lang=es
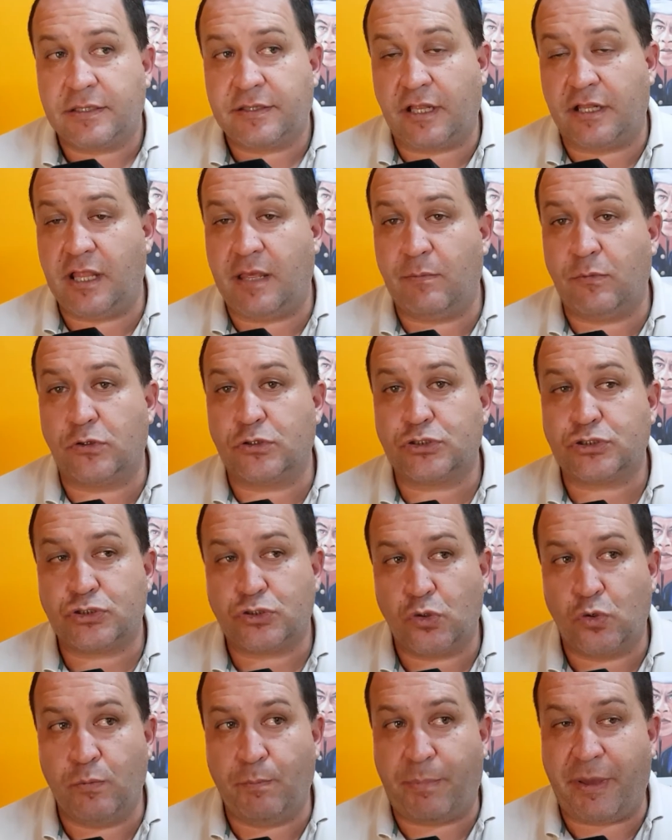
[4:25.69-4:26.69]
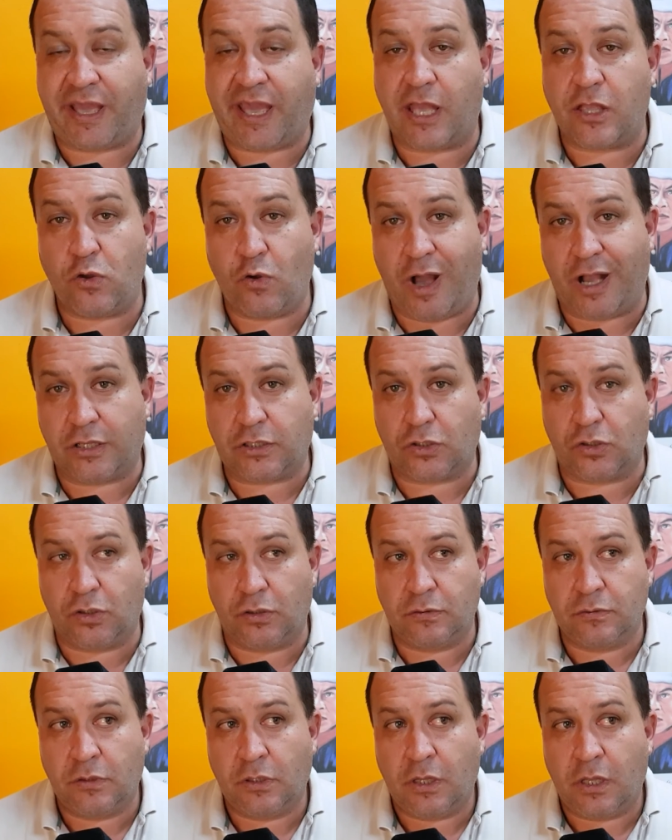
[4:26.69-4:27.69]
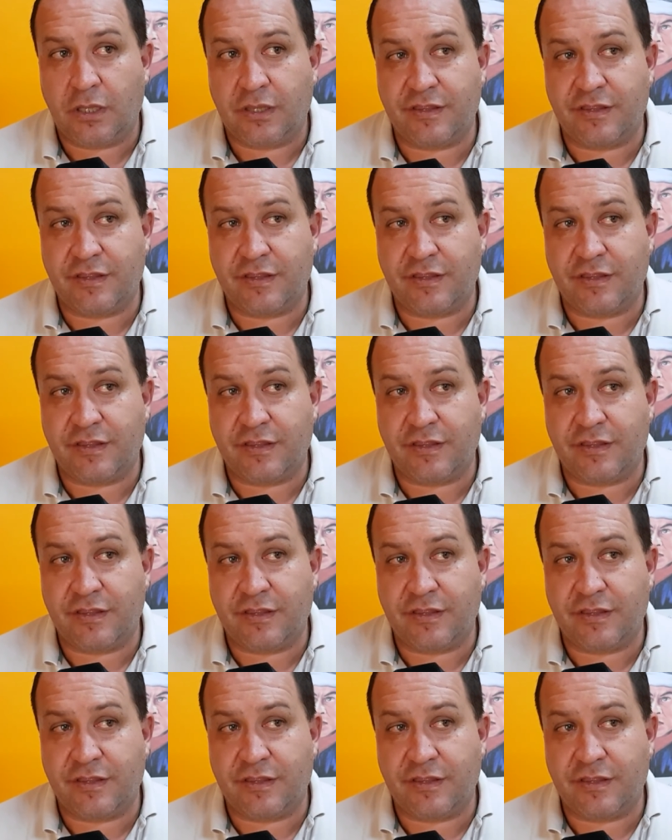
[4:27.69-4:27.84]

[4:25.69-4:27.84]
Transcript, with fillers: tenemos un pequeño acto,